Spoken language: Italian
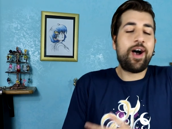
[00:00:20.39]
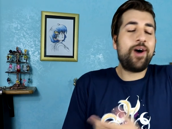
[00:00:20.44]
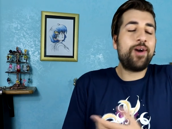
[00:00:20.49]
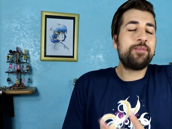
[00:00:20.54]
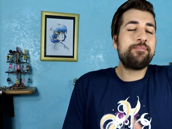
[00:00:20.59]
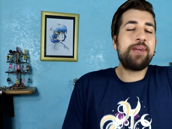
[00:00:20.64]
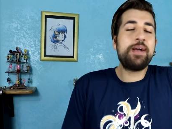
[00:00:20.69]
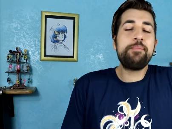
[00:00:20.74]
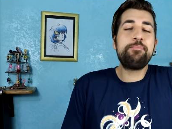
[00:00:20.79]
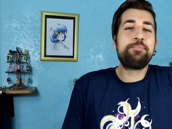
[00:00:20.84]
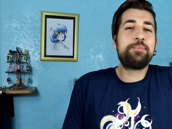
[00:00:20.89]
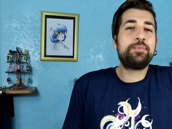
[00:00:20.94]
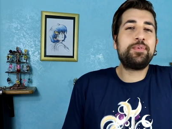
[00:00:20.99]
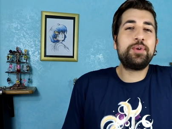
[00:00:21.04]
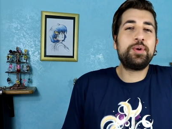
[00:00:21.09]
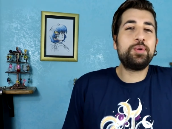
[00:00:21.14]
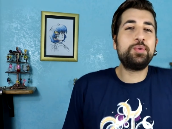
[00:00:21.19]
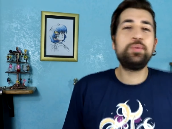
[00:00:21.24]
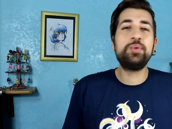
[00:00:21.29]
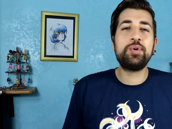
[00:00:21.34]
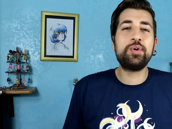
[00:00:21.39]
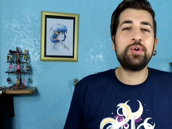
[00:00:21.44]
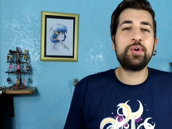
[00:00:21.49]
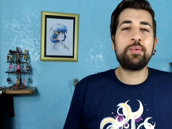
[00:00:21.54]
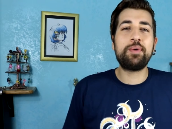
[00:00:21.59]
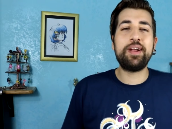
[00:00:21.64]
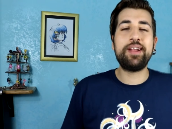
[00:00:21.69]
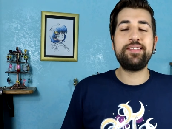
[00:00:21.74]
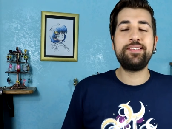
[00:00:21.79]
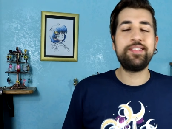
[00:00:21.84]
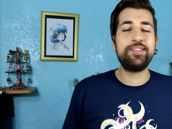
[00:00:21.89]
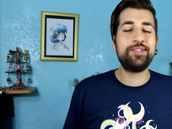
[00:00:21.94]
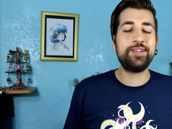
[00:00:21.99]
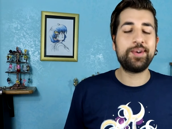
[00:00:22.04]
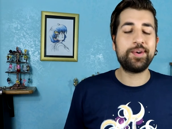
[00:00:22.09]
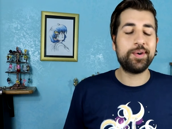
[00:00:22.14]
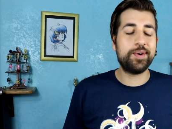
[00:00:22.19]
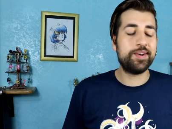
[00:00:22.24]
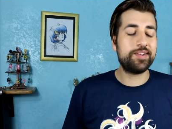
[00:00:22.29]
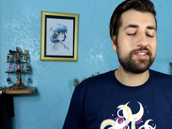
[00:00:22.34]
Ormai producono
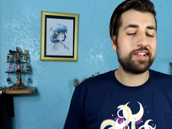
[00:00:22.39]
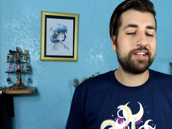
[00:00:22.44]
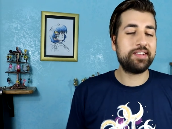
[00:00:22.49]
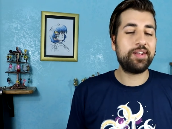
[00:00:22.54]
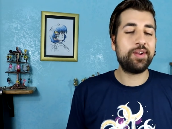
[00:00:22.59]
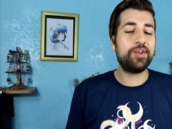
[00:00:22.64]
qualsiasi cosa,